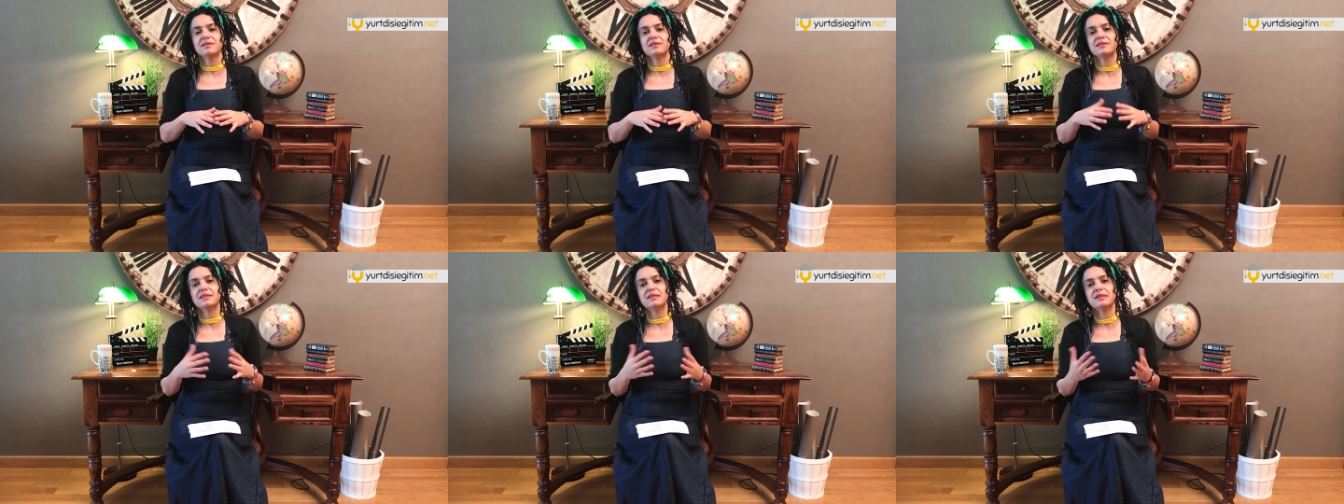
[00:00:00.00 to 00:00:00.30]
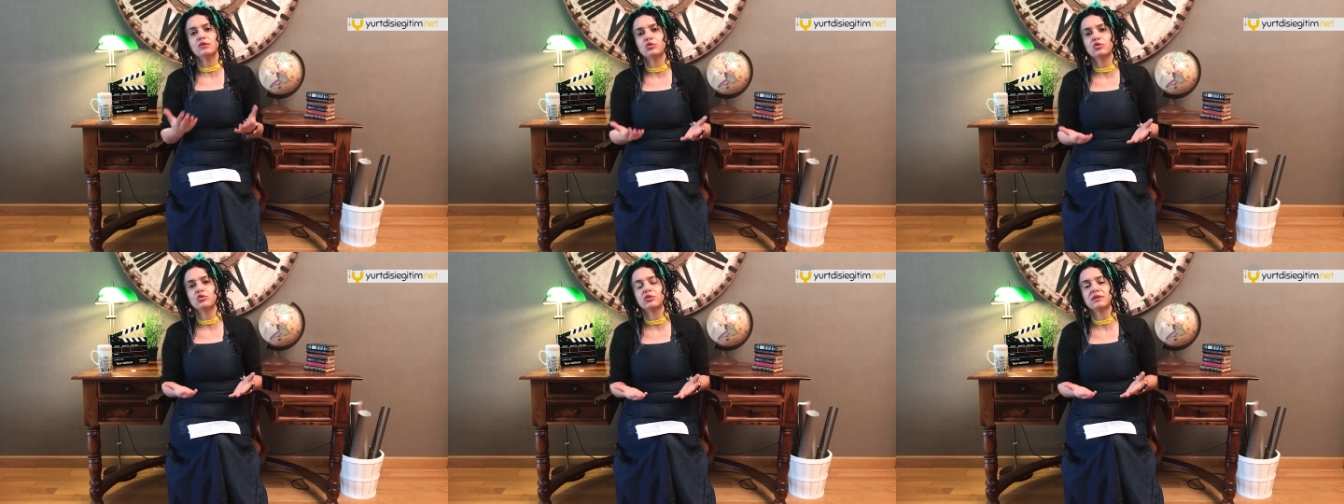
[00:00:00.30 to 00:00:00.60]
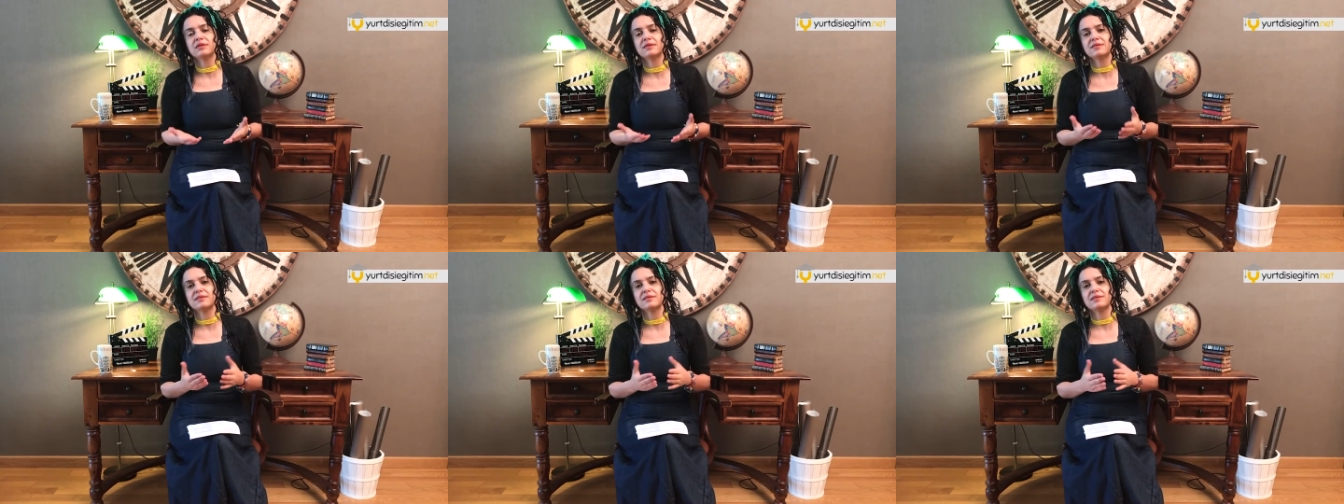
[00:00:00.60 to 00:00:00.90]
dil
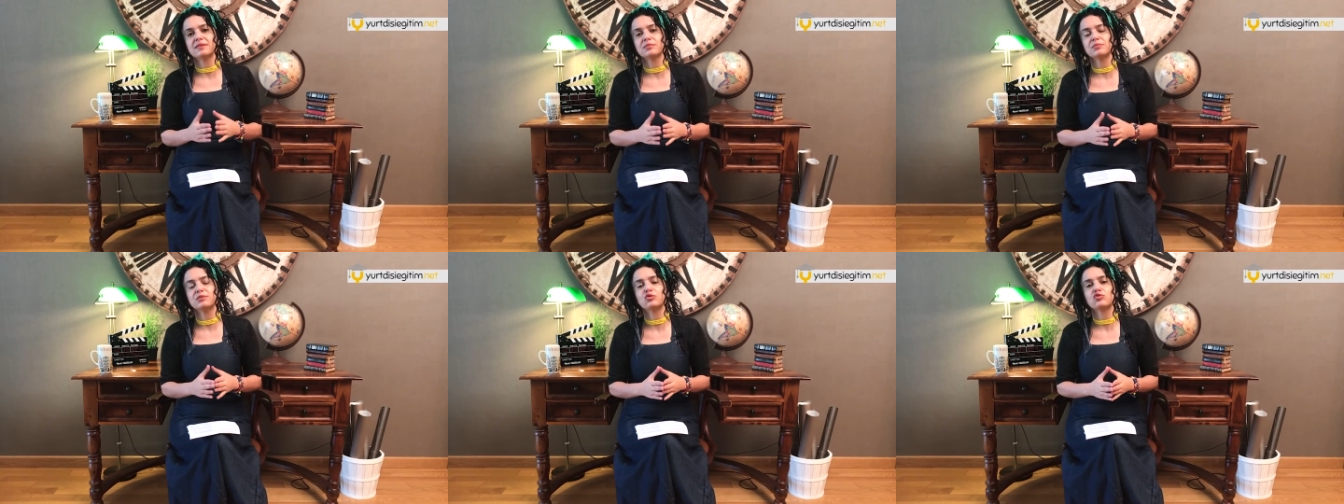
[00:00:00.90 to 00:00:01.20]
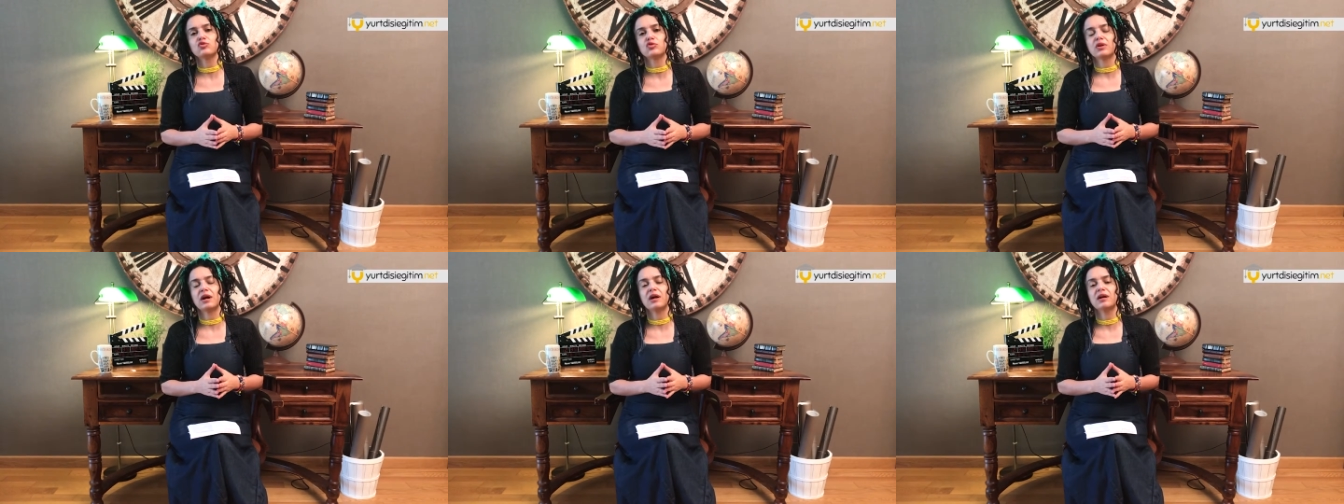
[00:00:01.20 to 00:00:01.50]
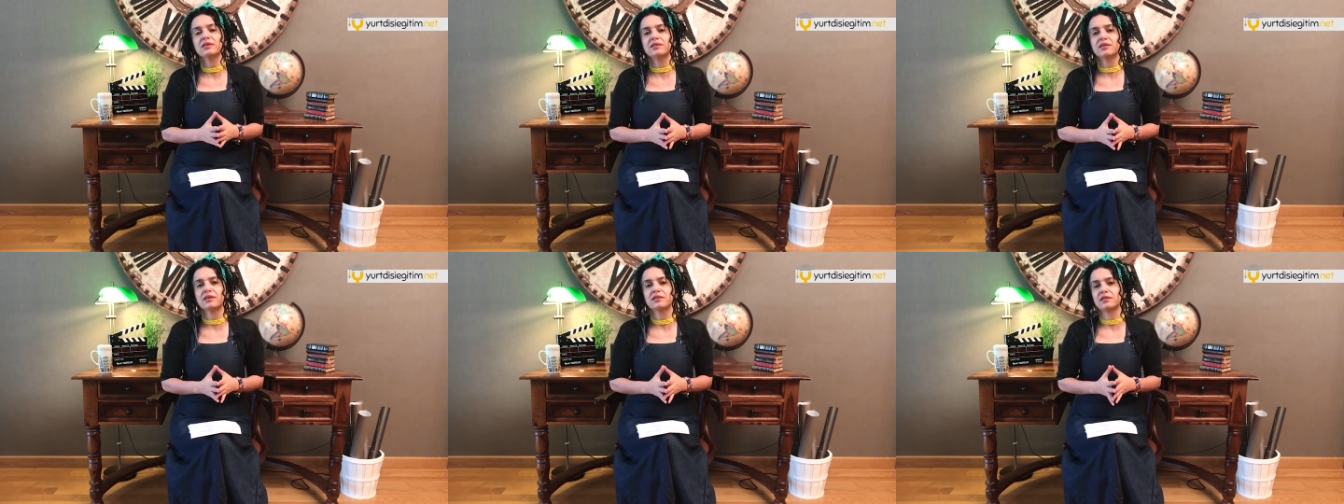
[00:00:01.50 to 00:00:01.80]
okulları size birçok
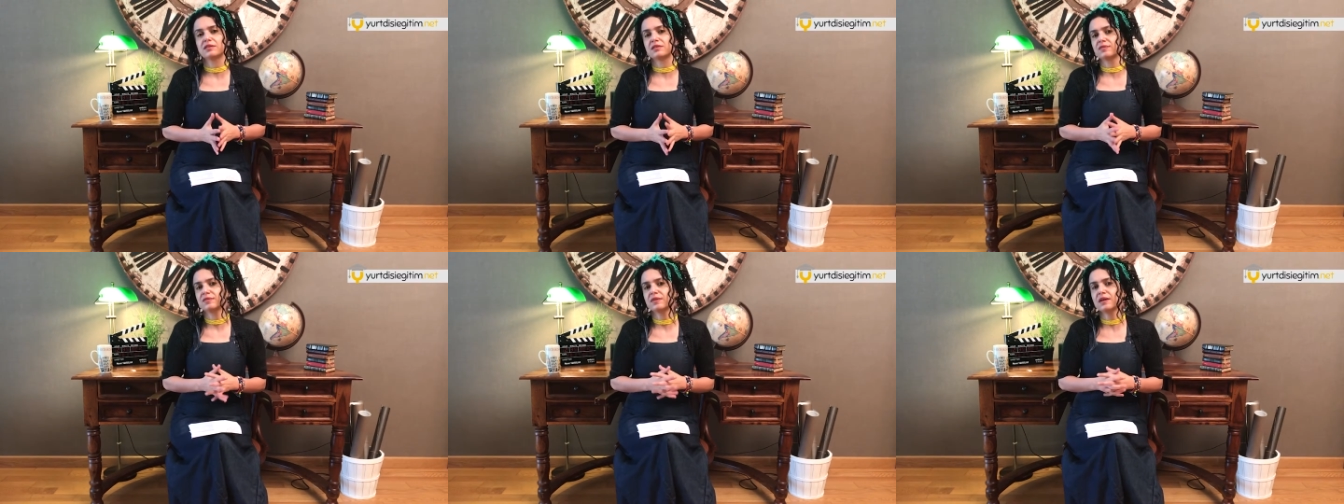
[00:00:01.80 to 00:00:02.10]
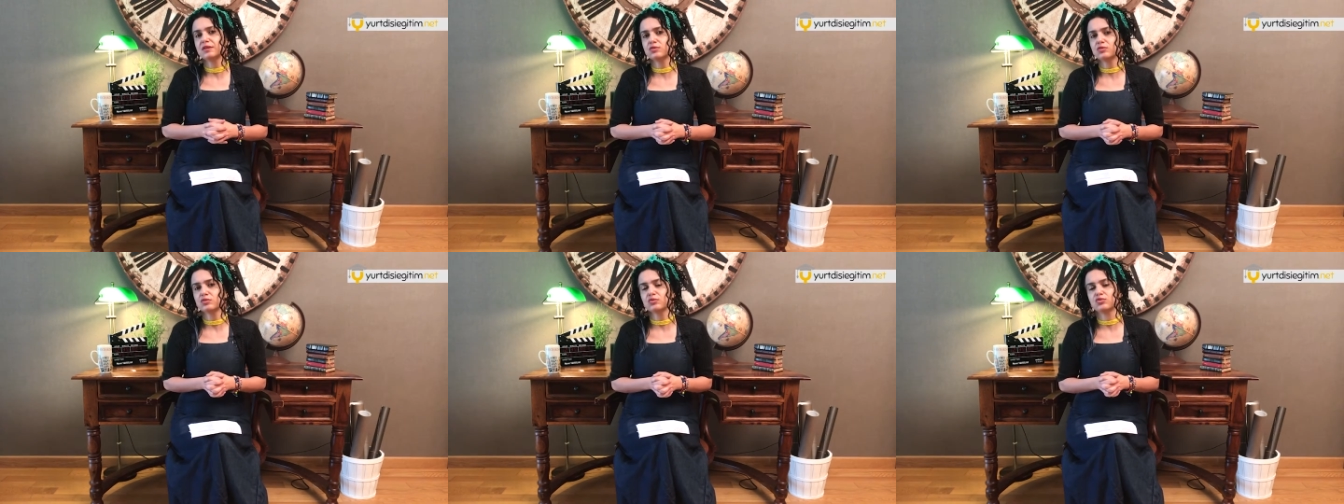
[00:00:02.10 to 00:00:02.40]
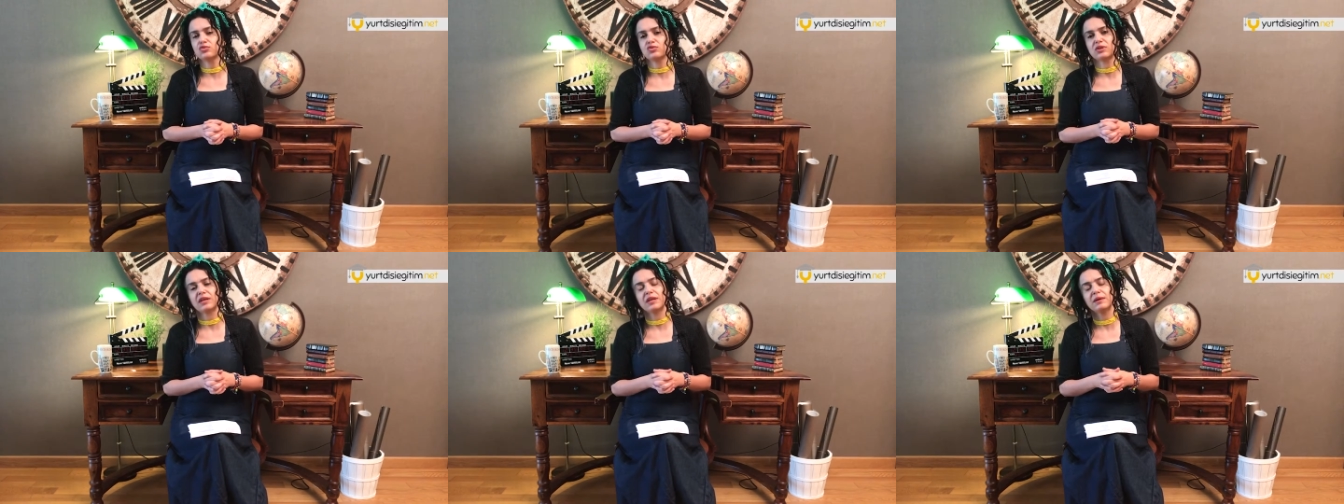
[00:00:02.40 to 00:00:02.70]
alternatifler
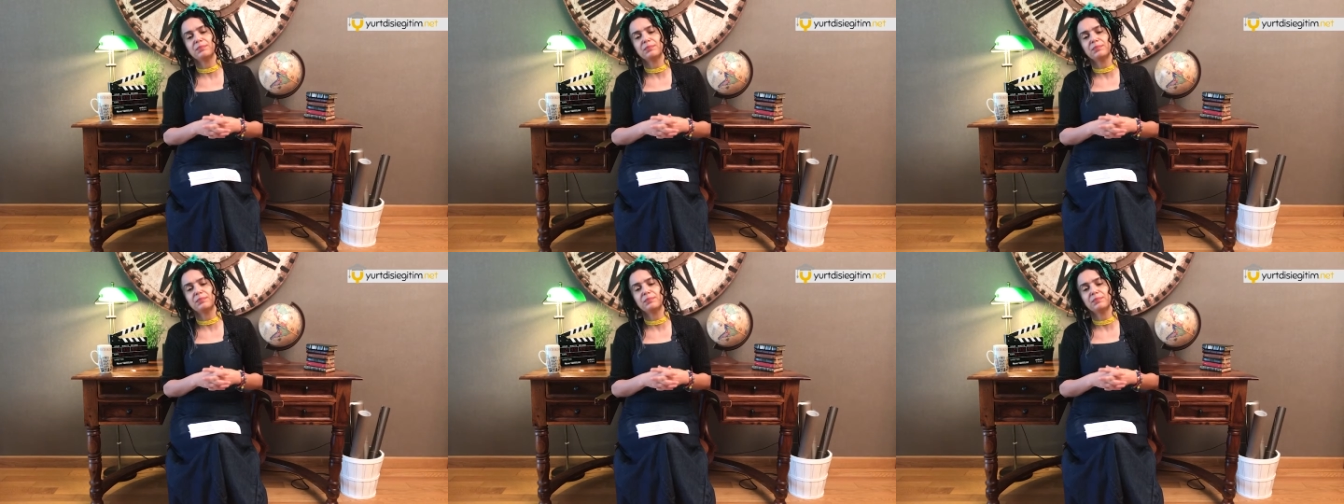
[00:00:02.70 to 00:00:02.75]
sunacak.